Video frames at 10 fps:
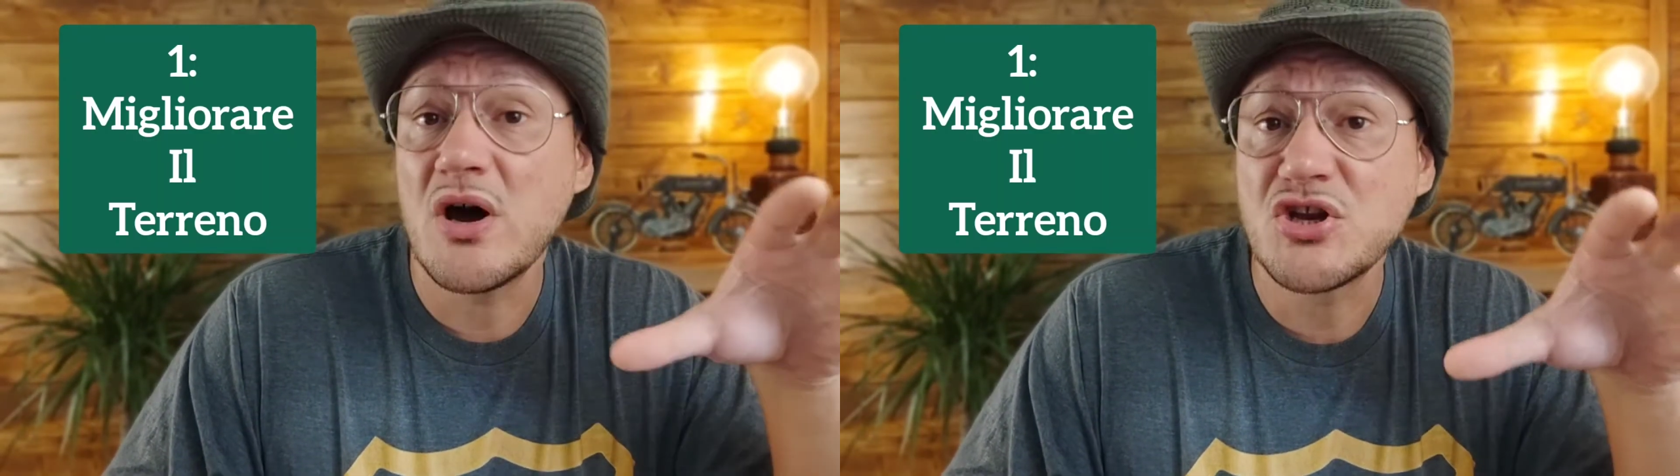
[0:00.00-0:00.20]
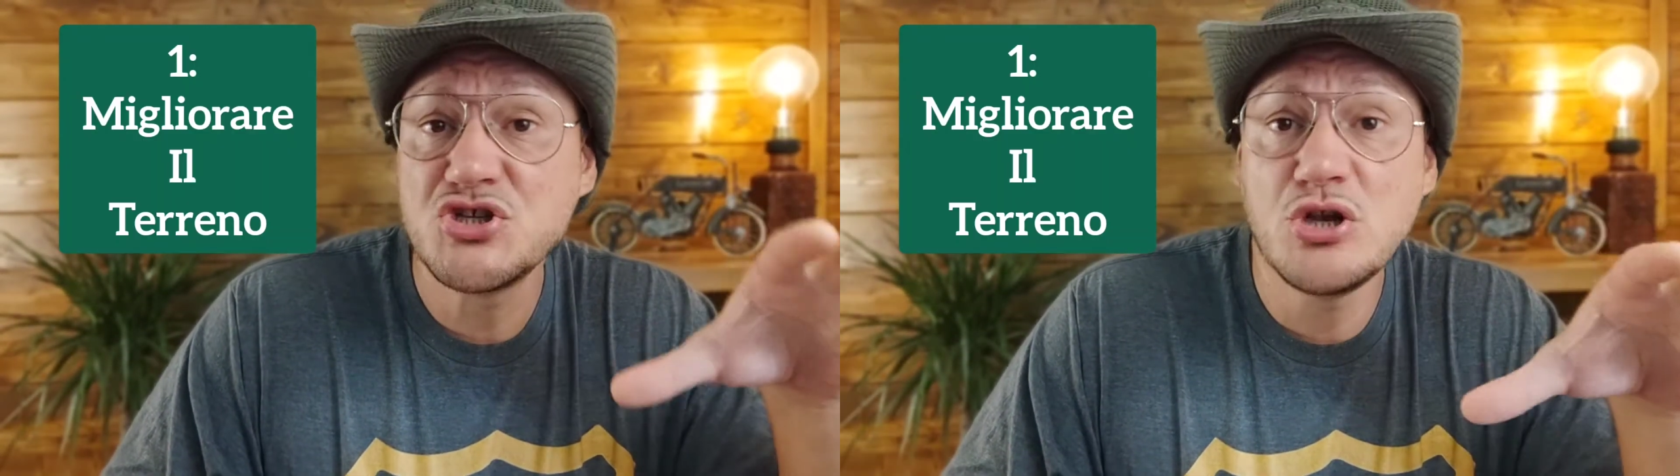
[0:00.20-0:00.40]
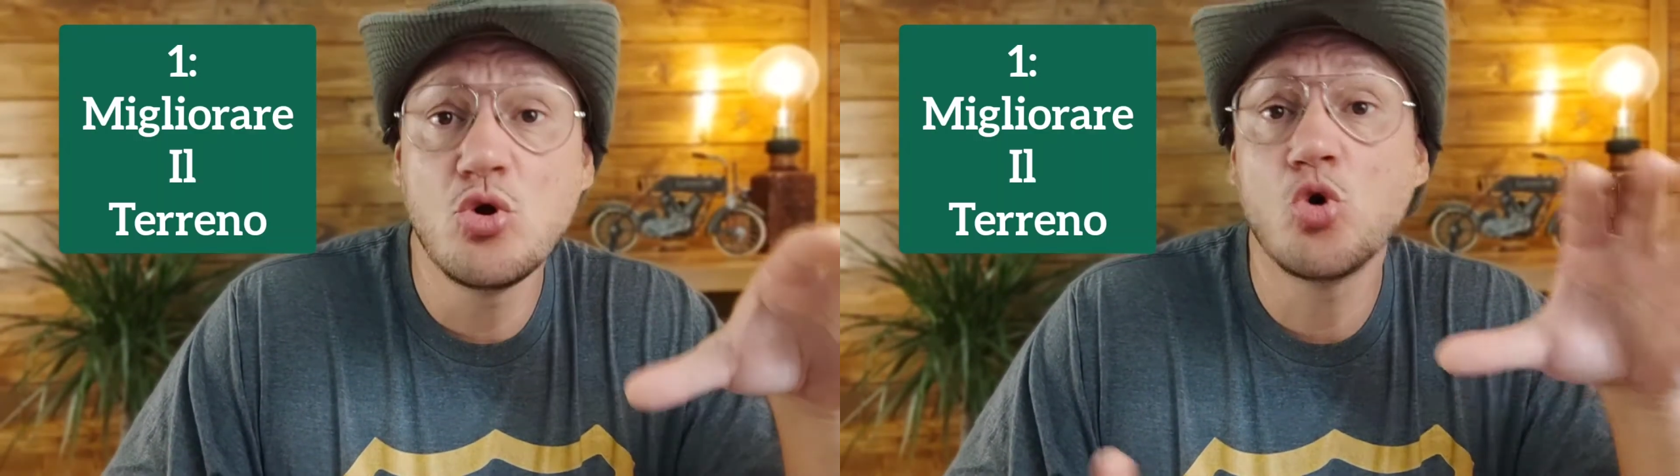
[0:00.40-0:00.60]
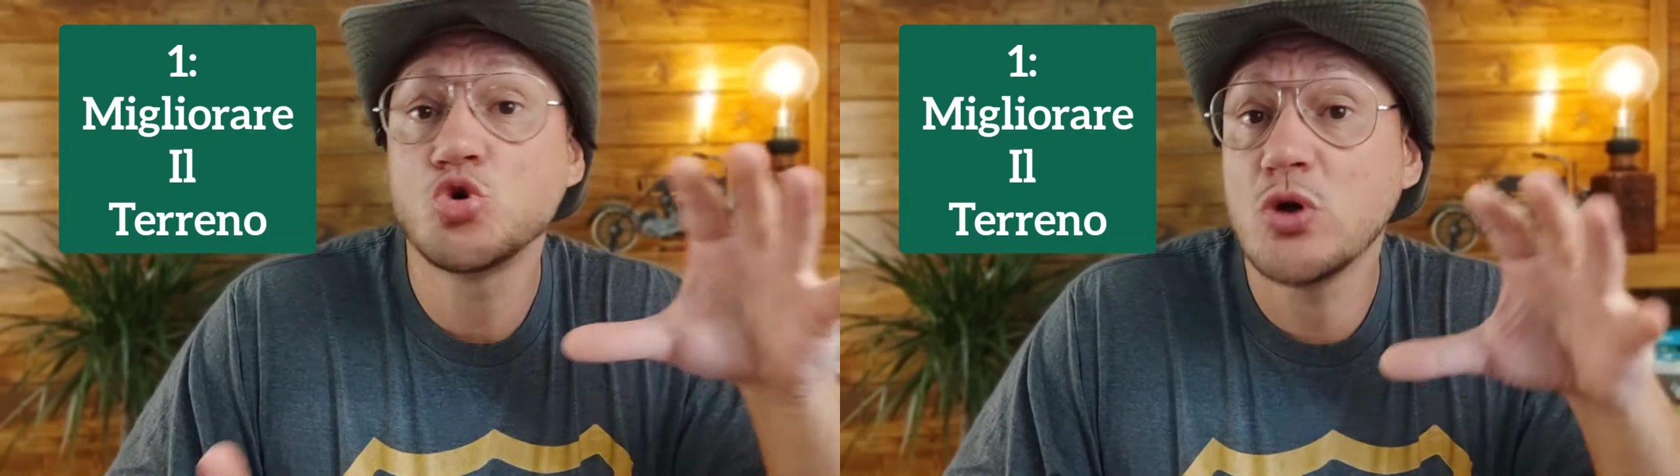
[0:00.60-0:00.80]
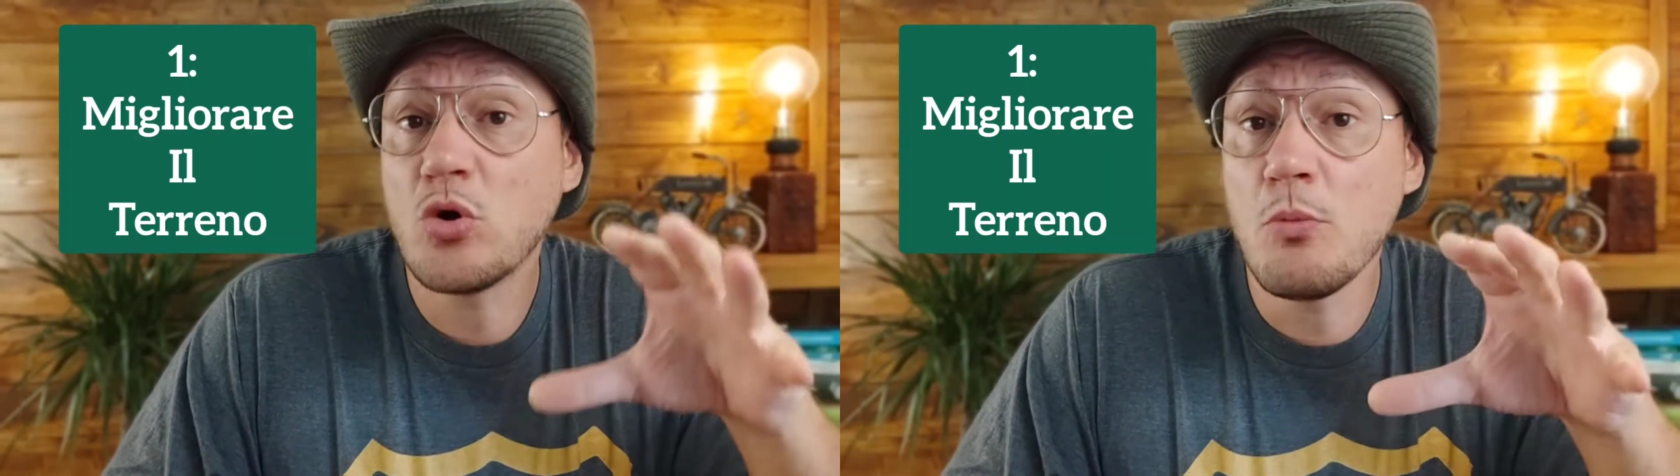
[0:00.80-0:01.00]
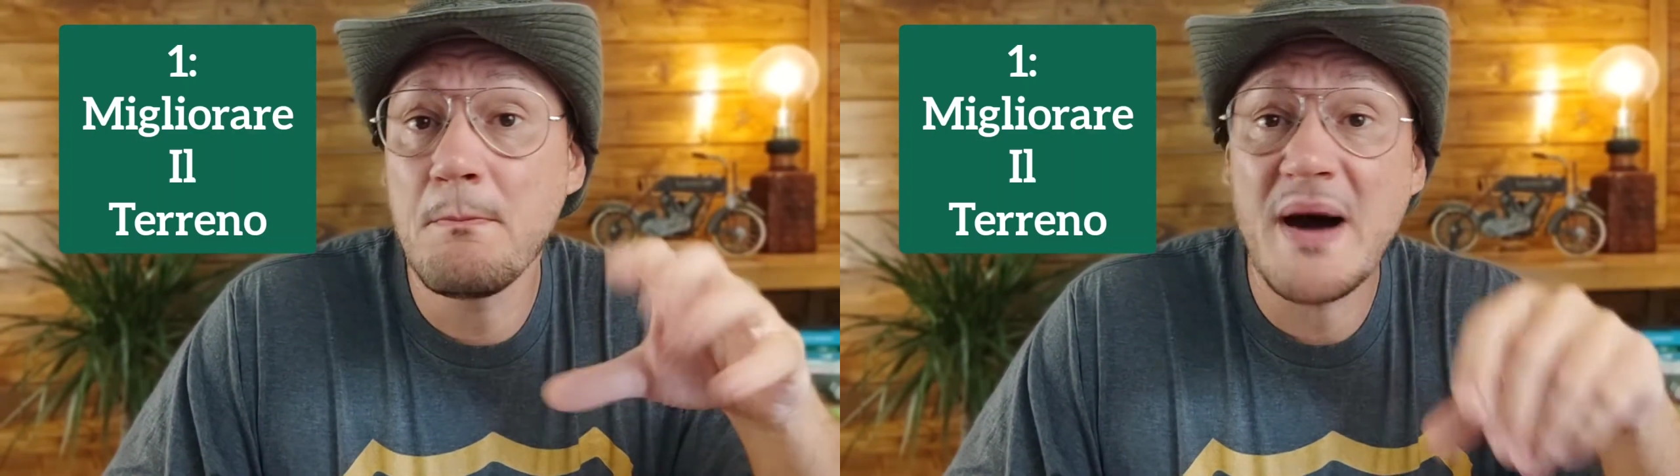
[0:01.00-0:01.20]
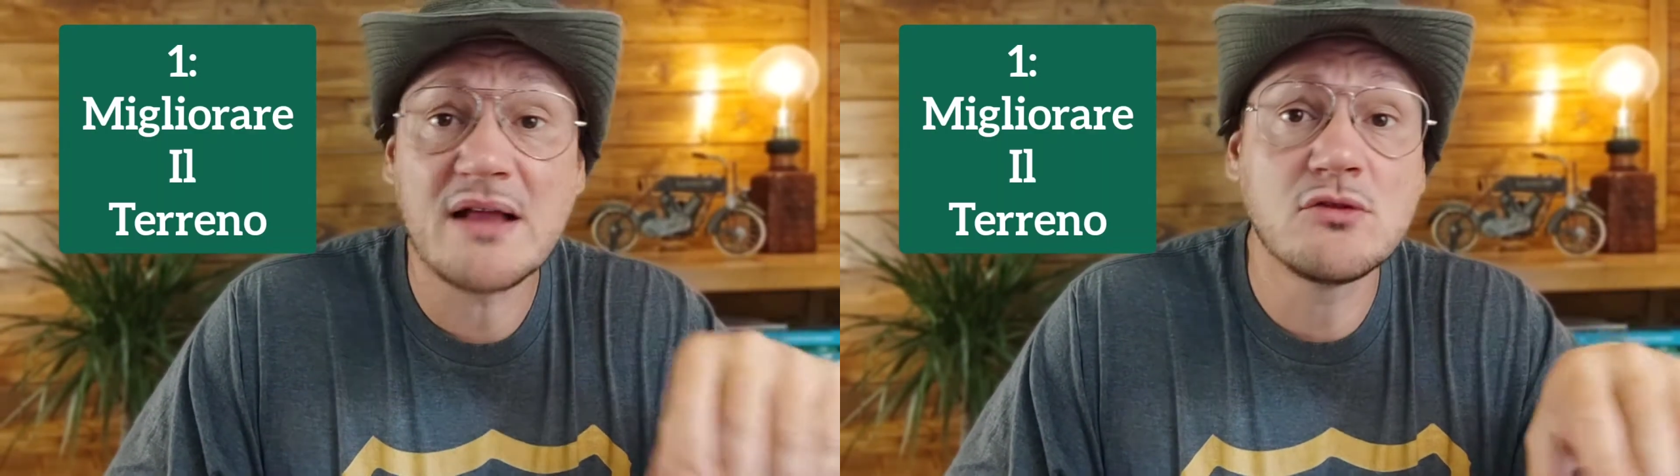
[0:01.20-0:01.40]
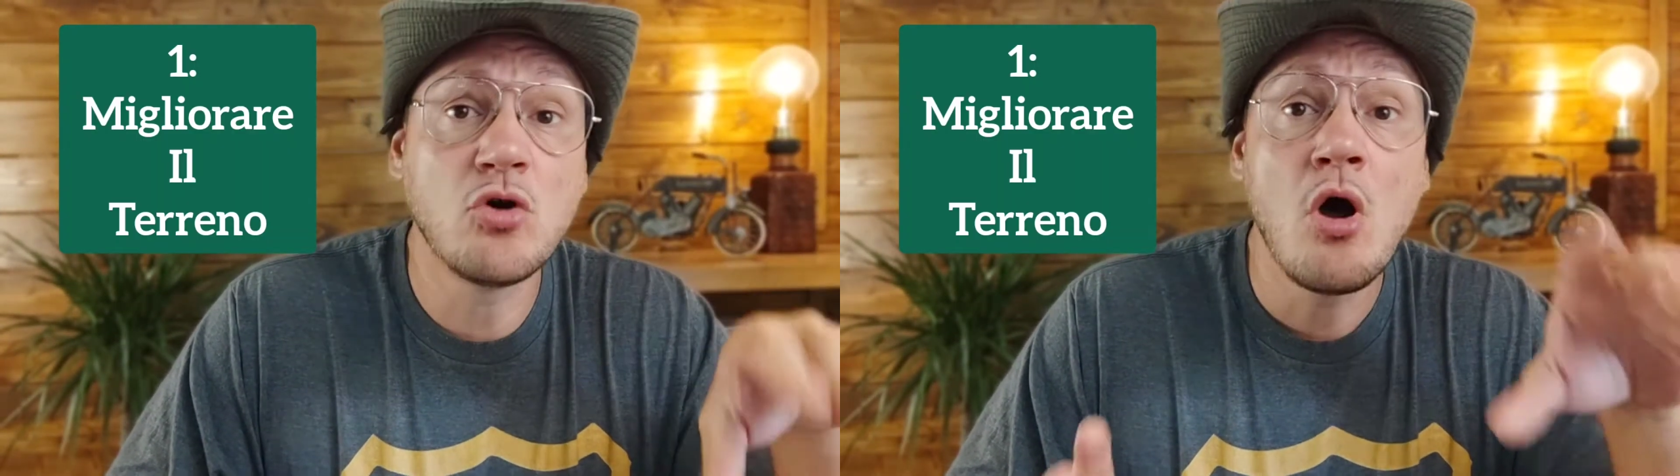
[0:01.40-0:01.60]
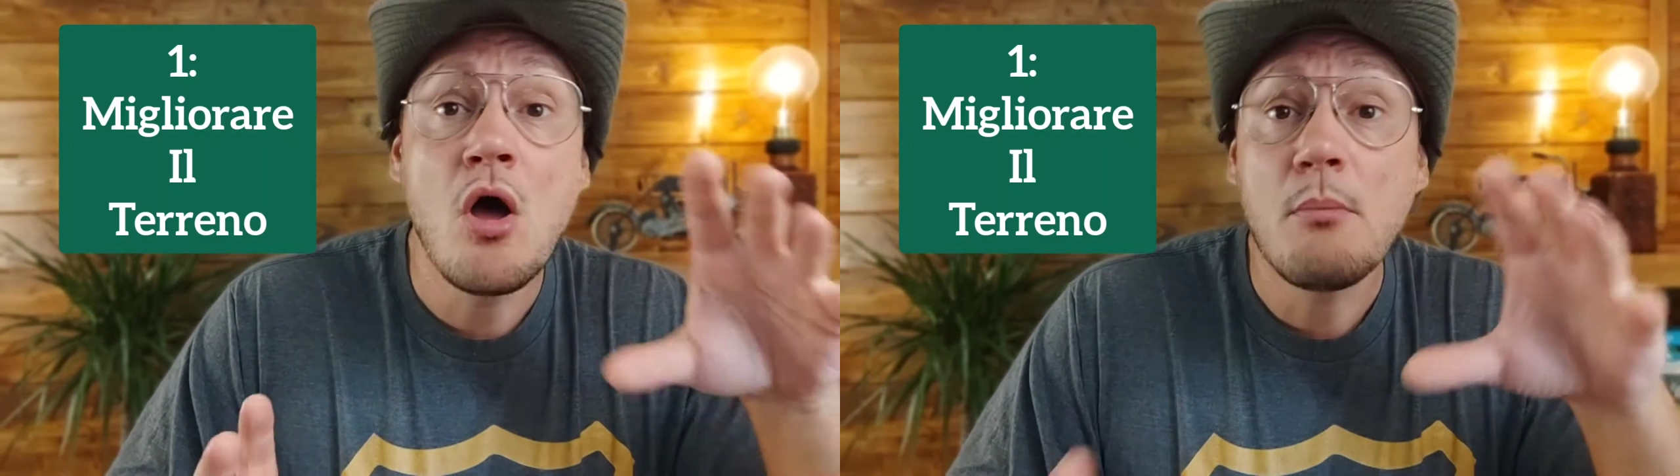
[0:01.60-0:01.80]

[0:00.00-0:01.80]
argilloso e compatto,